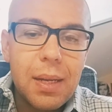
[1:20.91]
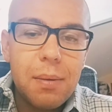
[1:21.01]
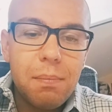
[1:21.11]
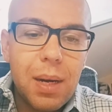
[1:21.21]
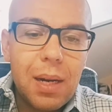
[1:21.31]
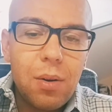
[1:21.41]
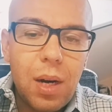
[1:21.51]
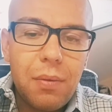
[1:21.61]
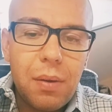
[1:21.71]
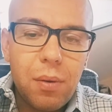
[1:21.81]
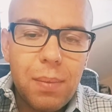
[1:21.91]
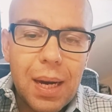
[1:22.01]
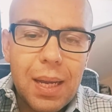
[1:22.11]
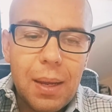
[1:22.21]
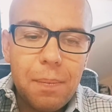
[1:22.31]
ma non l'avevo
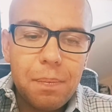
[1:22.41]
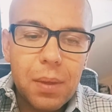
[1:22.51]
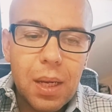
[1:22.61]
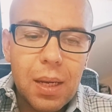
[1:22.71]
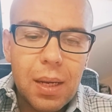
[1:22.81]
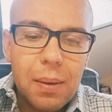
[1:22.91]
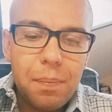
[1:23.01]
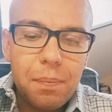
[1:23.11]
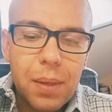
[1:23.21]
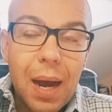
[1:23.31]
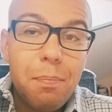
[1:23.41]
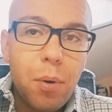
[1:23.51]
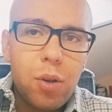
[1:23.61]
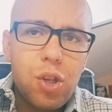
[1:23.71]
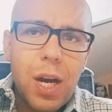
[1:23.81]
mai ehm,
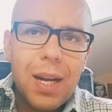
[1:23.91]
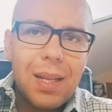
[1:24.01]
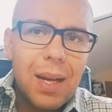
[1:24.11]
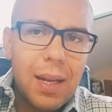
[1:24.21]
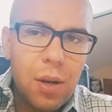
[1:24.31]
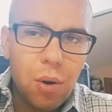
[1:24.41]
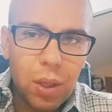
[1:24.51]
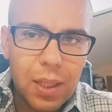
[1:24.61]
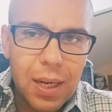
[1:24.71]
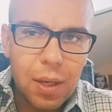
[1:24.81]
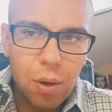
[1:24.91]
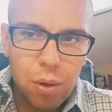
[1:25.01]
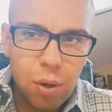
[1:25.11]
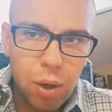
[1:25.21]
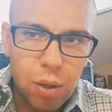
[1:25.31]
approcciata in ordine
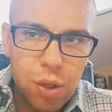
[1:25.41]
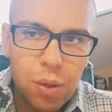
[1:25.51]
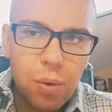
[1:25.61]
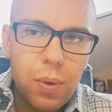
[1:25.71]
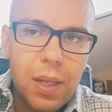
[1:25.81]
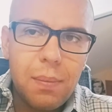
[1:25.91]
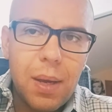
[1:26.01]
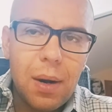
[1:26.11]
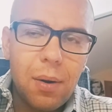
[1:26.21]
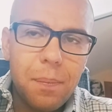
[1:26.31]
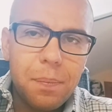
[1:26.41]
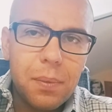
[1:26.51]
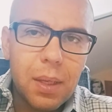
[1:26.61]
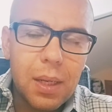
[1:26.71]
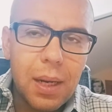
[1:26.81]
cronologico, quindi mi ero
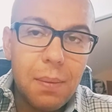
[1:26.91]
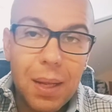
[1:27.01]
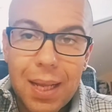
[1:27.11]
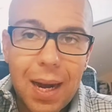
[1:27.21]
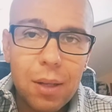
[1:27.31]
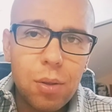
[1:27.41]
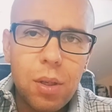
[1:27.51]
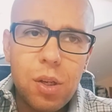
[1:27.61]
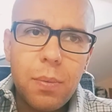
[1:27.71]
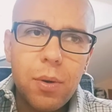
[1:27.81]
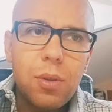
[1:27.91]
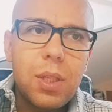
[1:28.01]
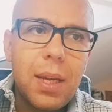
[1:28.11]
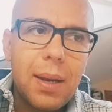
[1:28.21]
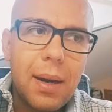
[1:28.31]
eh, limitato, diciamo
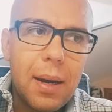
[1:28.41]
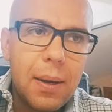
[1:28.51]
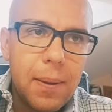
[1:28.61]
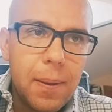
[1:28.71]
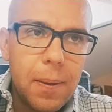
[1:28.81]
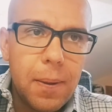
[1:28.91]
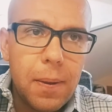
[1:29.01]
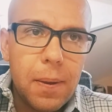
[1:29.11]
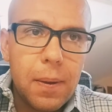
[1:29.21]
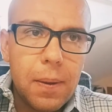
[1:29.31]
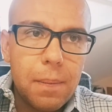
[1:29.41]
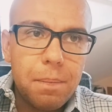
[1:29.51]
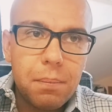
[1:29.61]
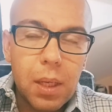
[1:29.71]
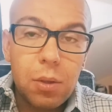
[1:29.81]
così, a
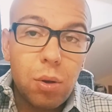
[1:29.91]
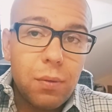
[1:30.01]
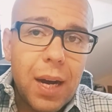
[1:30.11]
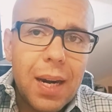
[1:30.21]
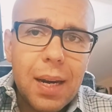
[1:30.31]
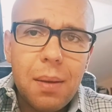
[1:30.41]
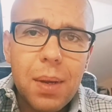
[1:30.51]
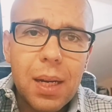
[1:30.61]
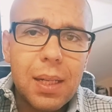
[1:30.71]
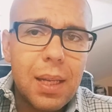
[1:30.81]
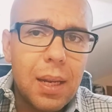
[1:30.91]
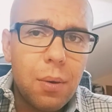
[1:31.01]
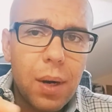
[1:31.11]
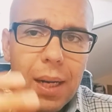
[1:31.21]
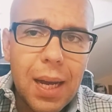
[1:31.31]
ehm, trovare nei mercatini
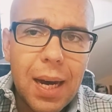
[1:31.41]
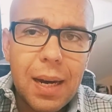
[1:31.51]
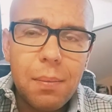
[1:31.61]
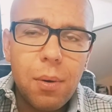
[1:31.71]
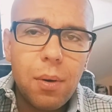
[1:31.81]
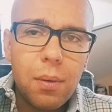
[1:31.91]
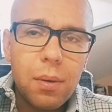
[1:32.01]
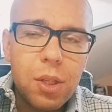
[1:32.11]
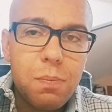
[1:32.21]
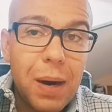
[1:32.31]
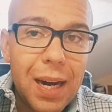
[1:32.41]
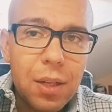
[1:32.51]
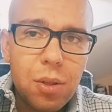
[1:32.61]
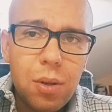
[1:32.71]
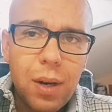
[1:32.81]
qualche albo
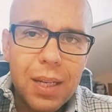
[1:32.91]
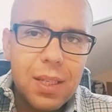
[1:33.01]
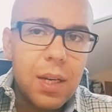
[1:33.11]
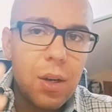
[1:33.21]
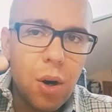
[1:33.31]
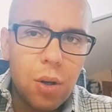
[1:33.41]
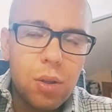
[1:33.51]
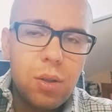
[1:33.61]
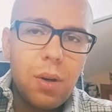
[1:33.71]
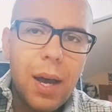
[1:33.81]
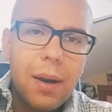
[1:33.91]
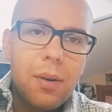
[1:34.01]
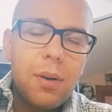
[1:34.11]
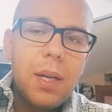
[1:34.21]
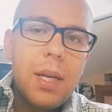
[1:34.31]
sparso, a singhiozzo,
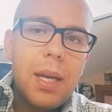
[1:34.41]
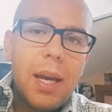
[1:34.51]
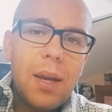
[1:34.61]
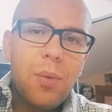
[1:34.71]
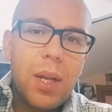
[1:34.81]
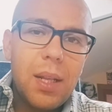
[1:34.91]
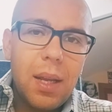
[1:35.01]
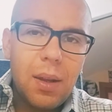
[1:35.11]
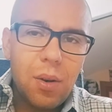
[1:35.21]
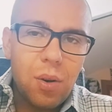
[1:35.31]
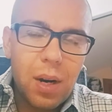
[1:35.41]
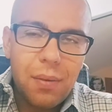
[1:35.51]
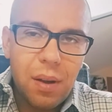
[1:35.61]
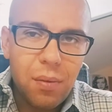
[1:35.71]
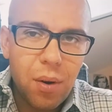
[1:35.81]
ecco, e quindi non
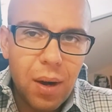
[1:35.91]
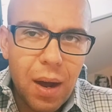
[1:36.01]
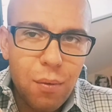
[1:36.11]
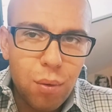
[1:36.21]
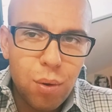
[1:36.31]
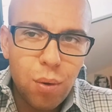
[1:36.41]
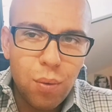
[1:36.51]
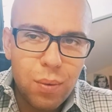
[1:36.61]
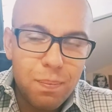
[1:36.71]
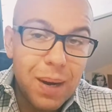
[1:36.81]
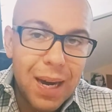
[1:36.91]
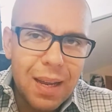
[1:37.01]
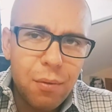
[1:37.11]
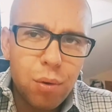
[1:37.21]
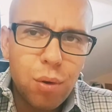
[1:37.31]
avevo avuto un, mai
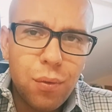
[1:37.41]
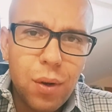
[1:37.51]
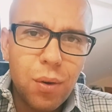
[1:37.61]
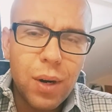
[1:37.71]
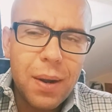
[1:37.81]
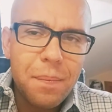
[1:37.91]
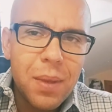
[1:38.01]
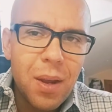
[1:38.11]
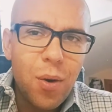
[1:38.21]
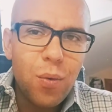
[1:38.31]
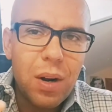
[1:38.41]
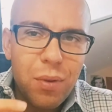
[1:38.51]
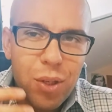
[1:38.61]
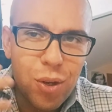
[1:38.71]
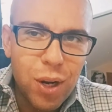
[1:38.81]
avuto finora una
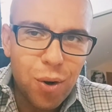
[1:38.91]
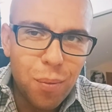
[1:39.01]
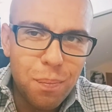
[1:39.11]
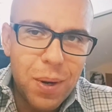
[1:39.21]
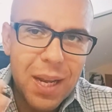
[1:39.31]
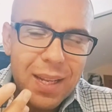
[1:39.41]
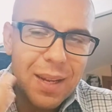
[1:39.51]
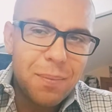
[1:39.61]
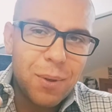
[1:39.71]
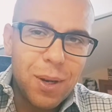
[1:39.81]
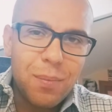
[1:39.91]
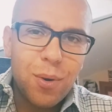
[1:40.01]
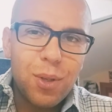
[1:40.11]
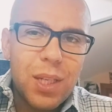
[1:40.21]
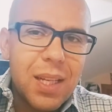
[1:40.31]
visione completa, potremmo
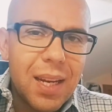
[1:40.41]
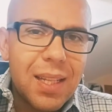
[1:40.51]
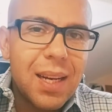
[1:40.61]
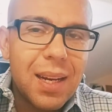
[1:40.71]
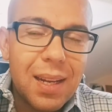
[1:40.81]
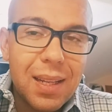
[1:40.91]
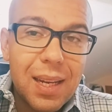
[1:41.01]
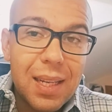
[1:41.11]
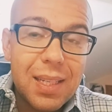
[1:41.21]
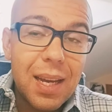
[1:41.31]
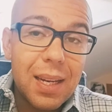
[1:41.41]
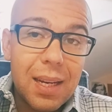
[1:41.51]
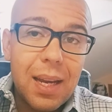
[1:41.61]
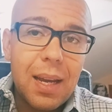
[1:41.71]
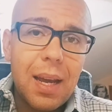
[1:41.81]
così dire, della, della serie,
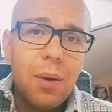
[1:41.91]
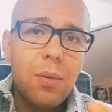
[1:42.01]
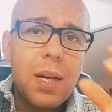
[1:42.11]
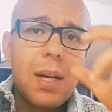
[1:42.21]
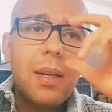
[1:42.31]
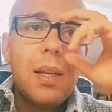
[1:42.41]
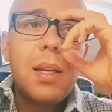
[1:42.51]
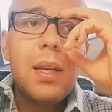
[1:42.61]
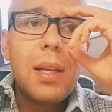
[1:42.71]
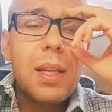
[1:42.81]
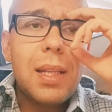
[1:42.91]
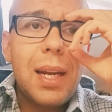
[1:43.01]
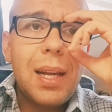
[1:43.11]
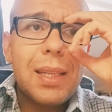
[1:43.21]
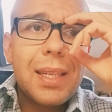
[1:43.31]
che è una
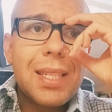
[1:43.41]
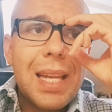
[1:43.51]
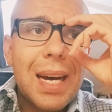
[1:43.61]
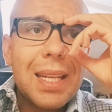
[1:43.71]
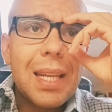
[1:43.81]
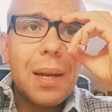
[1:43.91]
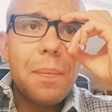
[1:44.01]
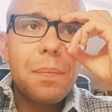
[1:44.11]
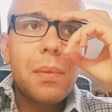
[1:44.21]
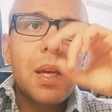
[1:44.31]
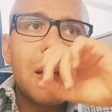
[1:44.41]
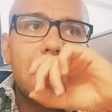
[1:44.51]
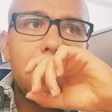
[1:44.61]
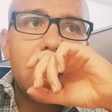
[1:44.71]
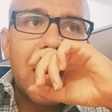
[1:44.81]
delle testate
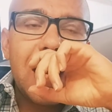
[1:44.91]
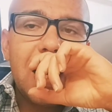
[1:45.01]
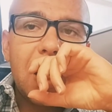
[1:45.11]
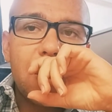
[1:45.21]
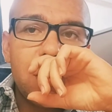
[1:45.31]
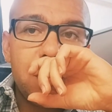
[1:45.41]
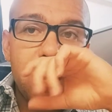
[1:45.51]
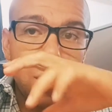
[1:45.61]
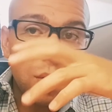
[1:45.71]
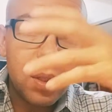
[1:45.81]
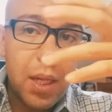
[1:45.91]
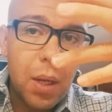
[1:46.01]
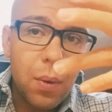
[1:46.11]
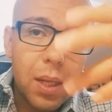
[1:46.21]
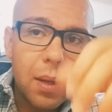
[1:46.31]
eh, Bonelli con più
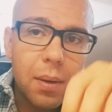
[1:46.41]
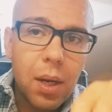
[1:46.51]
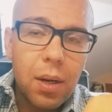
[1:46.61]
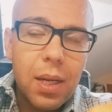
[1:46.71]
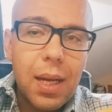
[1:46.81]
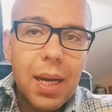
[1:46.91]
continuity, no?